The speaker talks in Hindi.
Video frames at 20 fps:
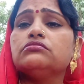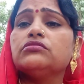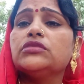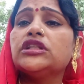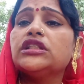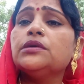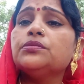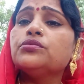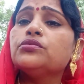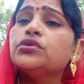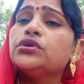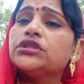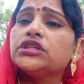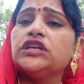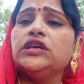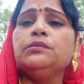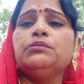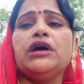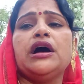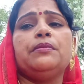मतलब खुद
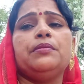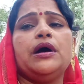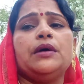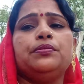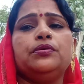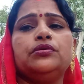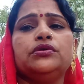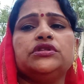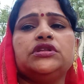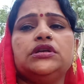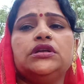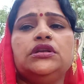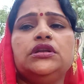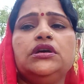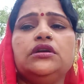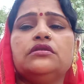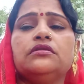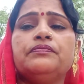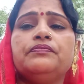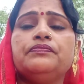के माँ बाप होते हैं
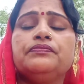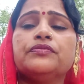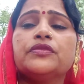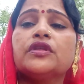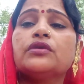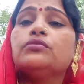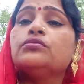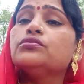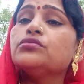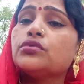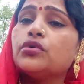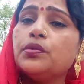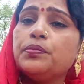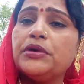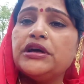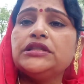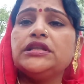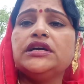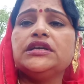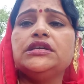ना उनको
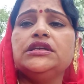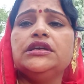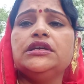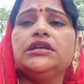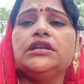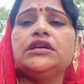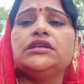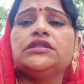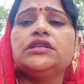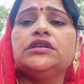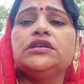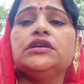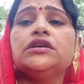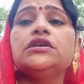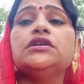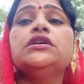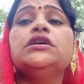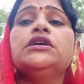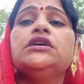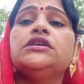पैदा किए रहते
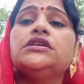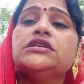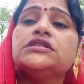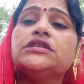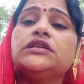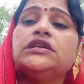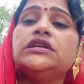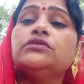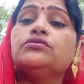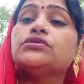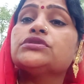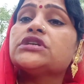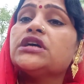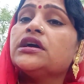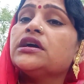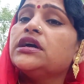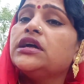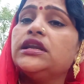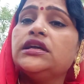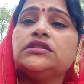हैं इसलिए उसका
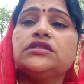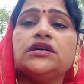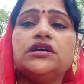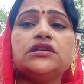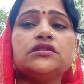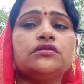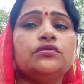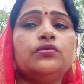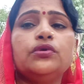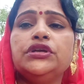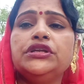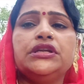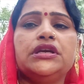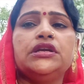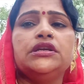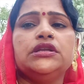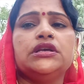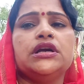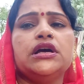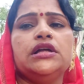गलत अर्थ कोई
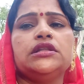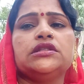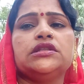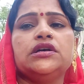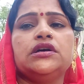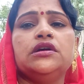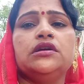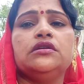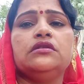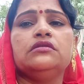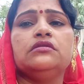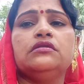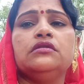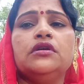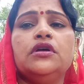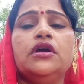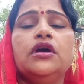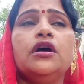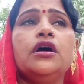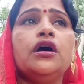नहीं निकालता है
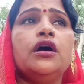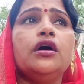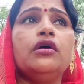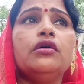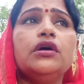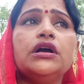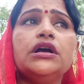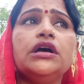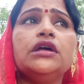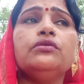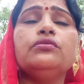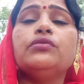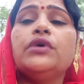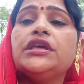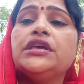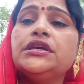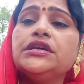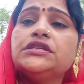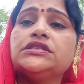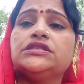और अगर
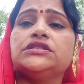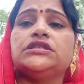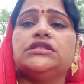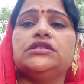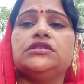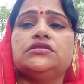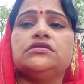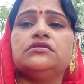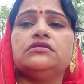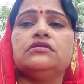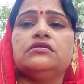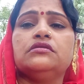वही चीज़